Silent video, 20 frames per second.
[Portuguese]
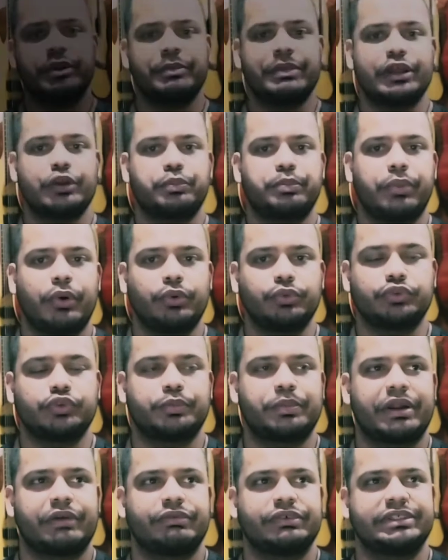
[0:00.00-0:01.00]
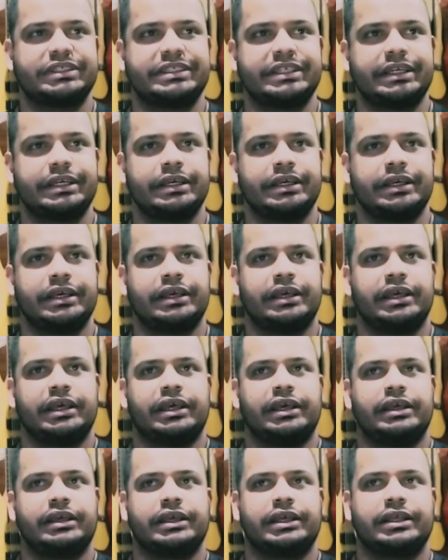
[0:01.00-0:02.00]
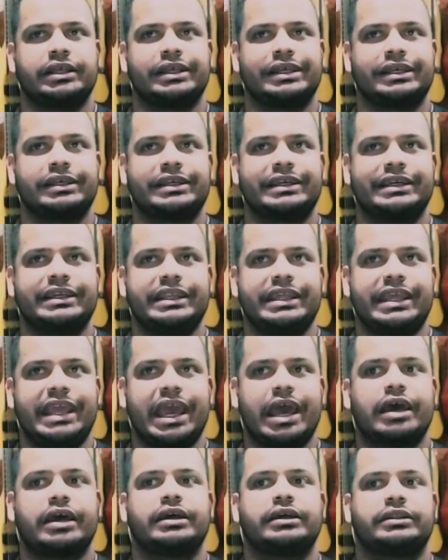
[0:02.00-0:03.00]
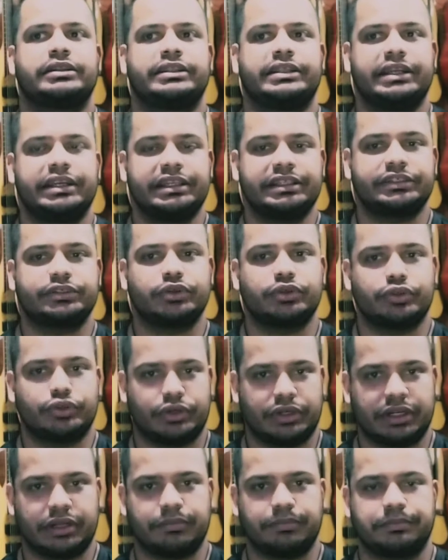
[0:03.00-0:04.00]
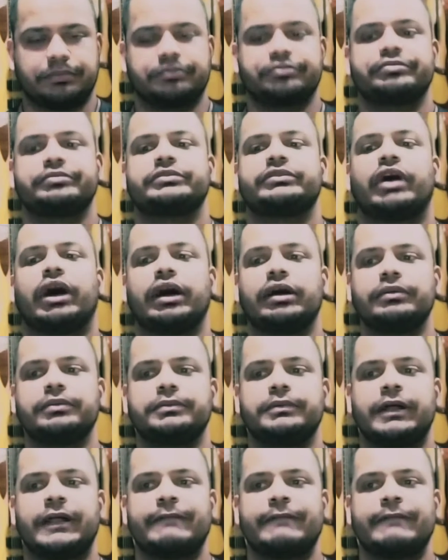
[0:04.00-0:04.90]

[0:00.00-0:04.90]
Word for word: Primeiro ponto para você criar trilha sonora, tá?